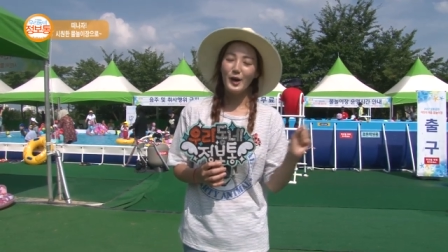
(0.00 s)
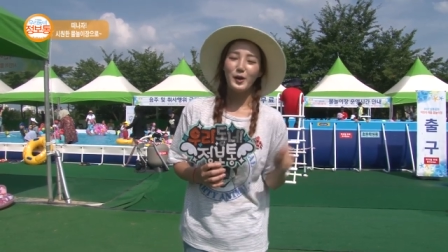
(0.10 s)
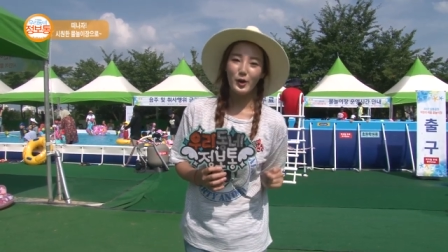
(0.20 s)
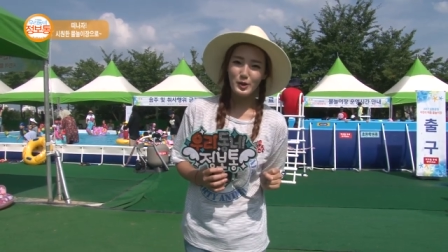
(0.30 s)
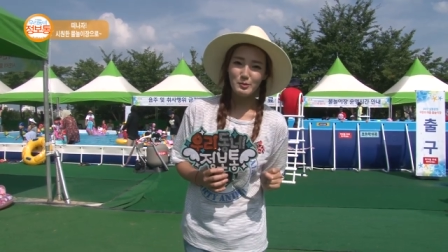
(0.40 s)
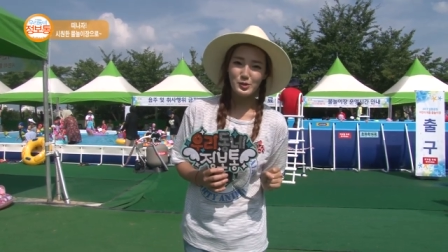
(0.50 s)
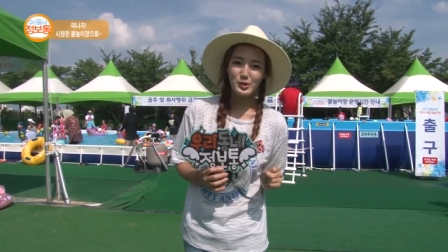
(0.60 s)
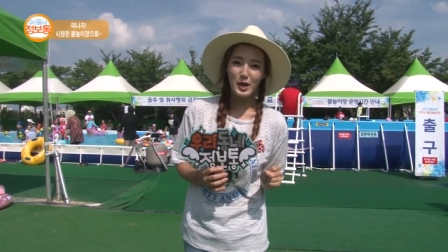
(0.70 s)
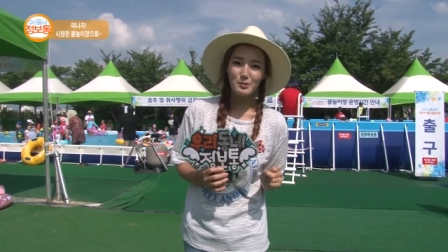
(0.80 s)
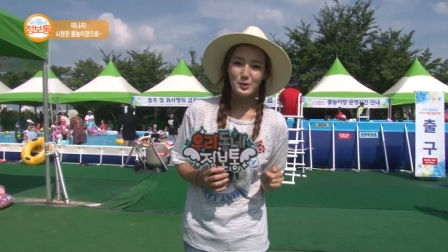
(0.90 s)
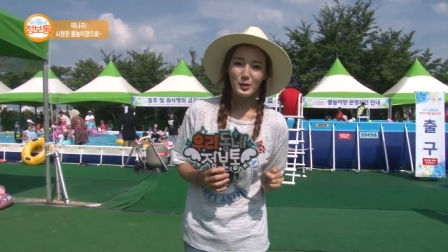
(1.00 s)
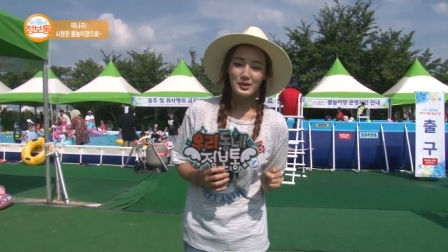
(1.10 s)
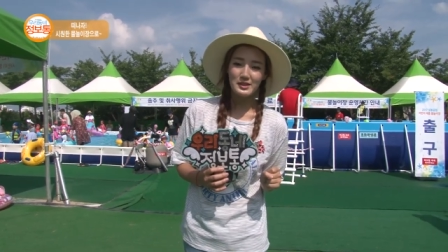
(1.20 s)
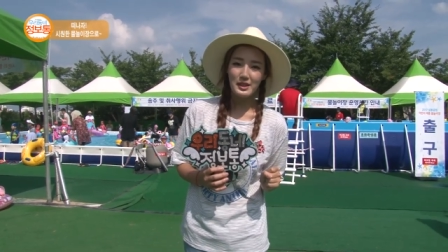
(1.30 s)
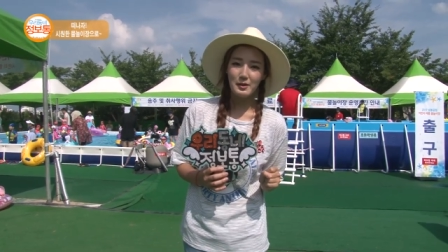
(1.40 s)
여름 휴가
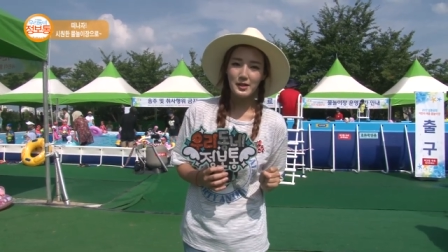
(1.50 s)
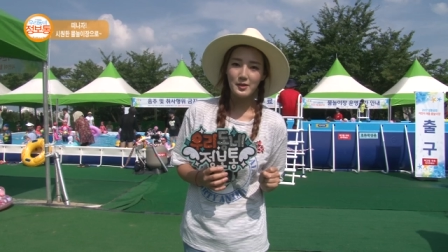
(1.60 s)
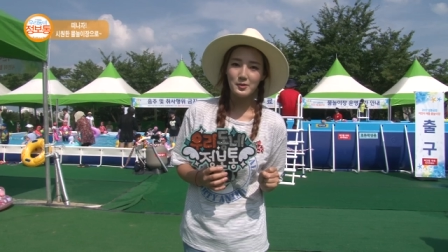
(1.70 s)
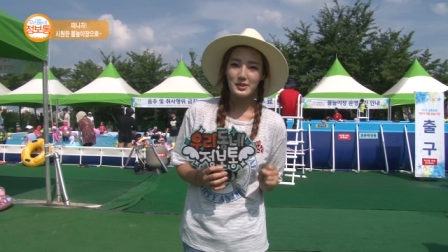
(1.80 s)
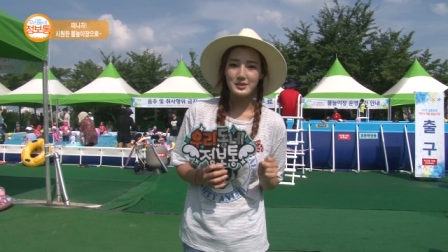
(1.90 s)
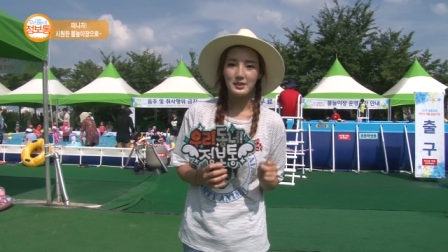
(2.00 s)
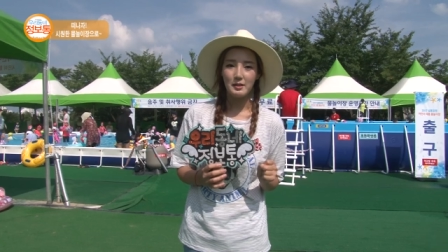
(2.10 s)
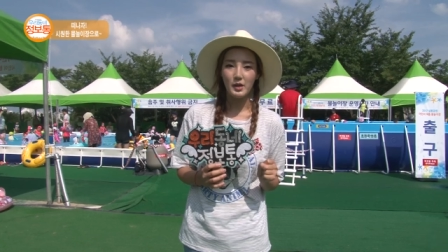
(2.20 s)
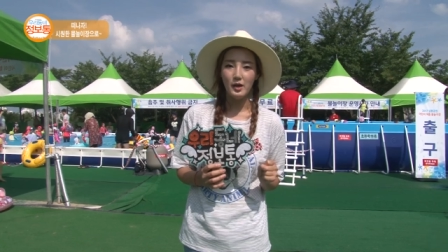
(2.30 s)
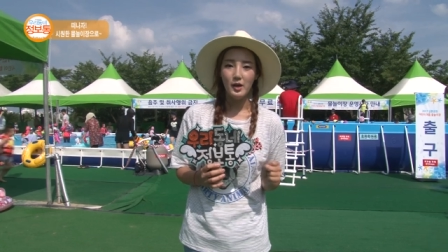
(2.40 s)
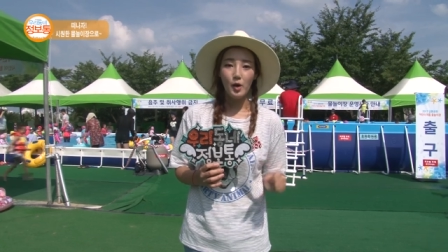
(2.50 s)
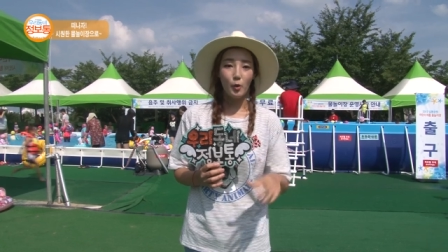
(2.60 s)
물놀이를 계획하고 계시다면